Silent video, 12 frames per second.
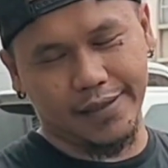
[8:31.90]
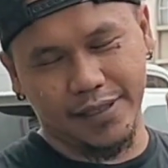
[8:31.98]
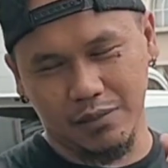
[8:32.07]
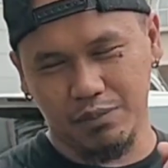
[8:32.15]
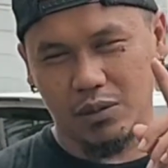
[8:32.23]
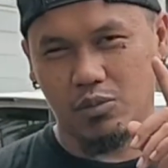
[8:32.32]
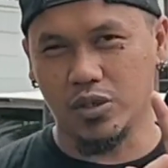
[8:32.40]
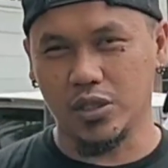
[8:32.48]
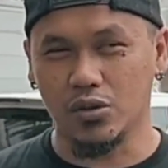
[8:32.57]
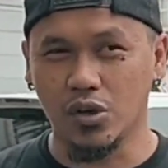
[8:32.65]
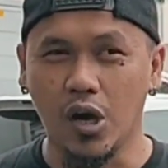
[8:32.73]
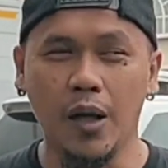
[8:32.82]
anjing pitbull
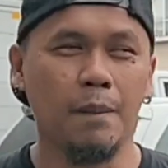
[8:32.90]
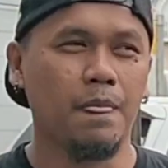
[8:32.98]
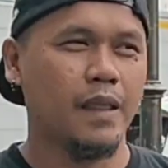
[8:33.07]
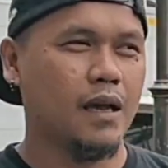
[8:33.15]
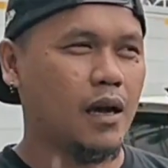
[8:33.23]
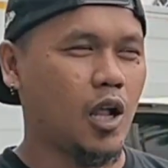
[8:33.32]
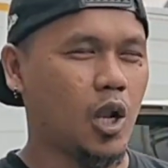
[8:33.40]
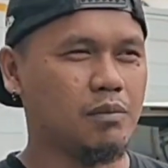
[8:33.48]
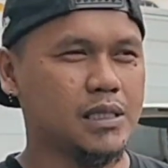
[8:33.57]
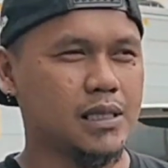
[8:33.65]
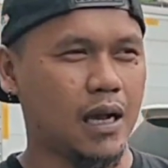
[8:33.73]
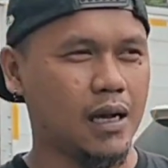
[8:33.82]
itu kalau
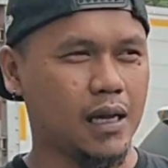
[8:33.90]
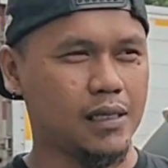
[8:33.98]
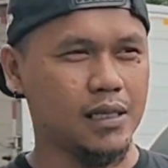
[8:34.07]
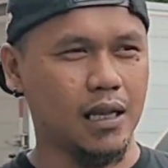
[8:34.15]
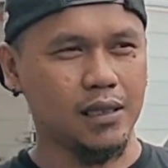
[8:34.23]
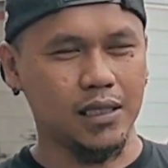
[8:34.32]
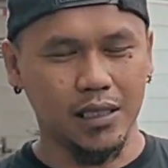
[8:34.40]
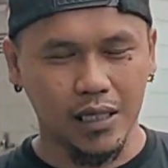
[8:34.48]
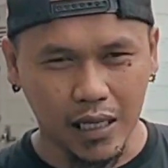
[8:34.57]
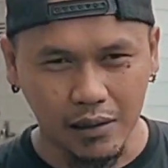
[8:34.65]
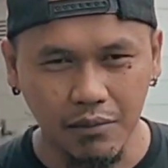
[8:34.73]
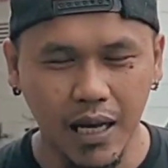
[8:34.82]
misalkan dilatih
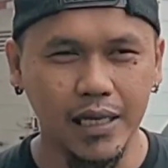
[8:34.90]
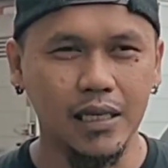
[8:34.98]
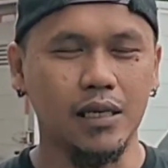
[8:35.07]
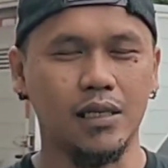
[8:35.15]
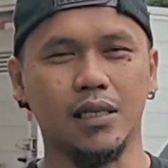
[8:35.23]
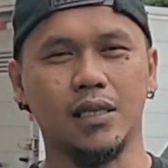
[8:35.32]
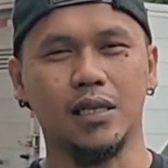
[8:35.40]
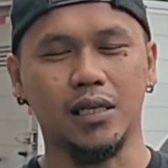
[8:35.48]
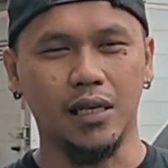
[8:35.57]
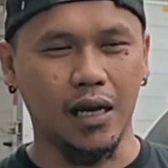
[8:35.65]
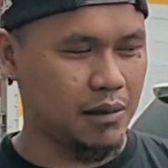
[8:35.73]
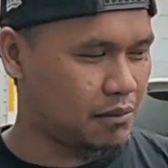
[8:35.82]
dengan baik,
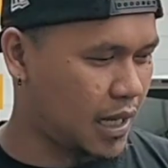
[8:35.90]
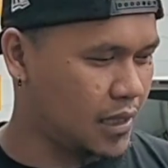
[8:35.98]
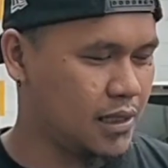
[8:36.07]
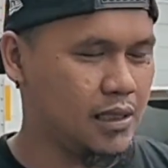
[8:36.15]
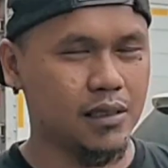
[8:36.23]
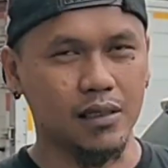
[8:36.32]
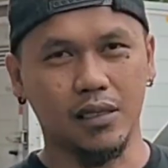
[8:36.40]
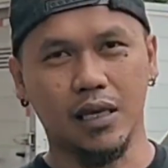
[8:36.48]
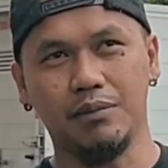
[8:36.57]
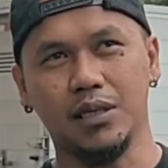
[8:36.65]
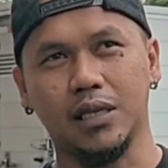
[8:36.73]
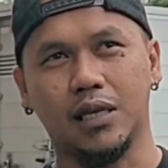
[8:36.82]
dididik dengan baik,
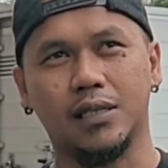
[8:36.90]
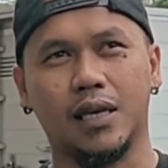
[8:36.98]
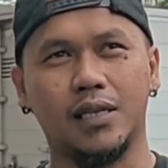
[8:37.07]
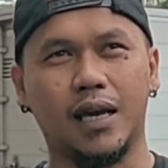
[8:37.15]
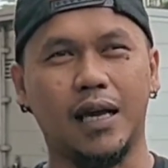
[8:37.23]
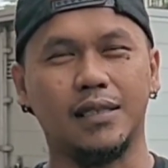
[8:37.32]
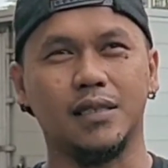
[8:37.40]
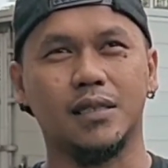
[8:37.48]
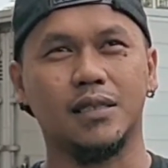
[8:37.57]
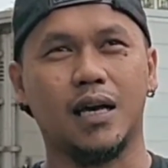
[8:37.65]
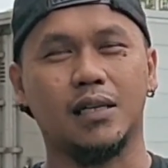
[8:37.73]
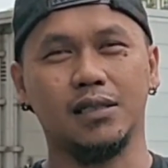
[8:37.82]
dia bisa jadi
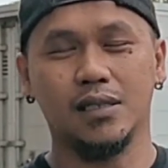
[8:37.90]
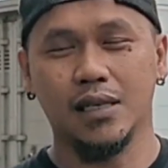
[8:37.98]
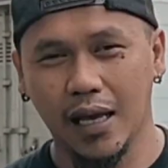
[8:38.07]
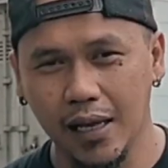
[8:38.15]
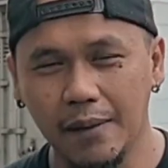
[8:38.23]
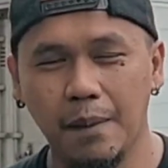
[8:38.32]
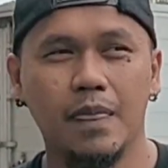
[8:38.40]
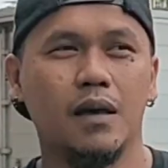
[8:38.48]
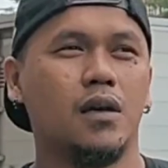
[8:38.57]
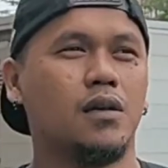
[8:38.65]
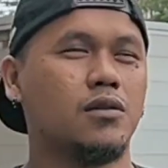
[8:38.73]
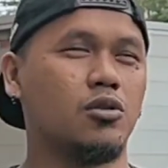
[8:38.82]
anjing yang jinak,
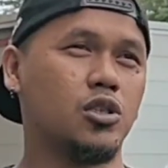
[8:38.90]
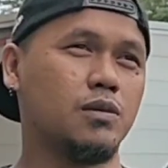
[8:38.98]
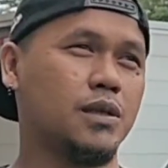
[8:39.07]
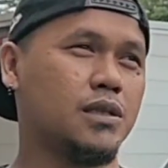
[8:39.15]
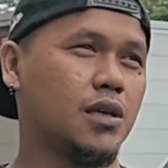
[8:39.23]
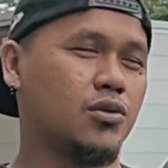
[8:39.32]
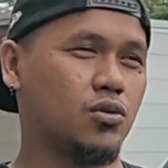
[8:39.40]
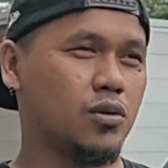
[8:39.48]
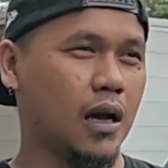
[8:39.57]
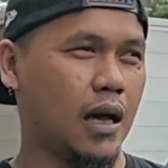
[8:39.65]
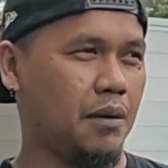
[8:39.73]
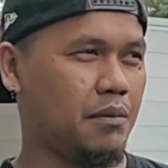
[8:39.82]
terus bisa
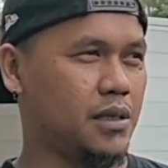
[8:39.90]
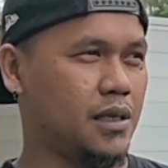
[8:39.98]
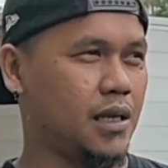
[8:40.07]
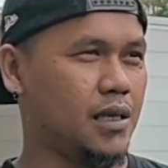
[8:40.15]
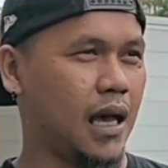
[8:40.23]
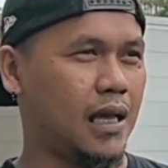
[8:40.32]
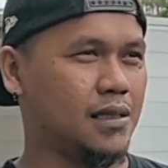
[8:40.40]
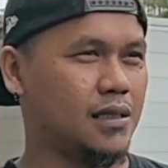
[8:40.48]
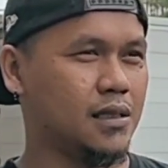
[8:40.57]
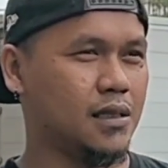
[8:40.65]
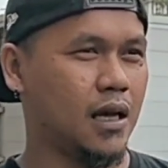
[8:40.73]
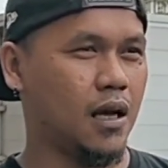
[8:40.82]
juga menjadi
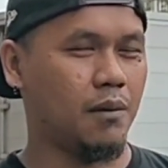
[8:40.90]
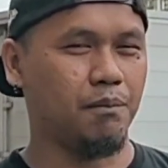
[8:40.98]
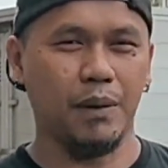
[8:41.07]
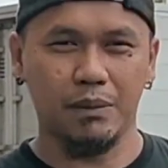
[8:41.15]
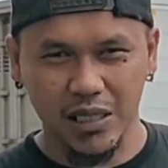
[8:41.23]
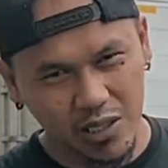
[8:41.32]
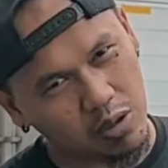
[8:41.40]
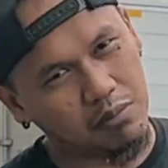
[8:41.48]
anjing yang family dog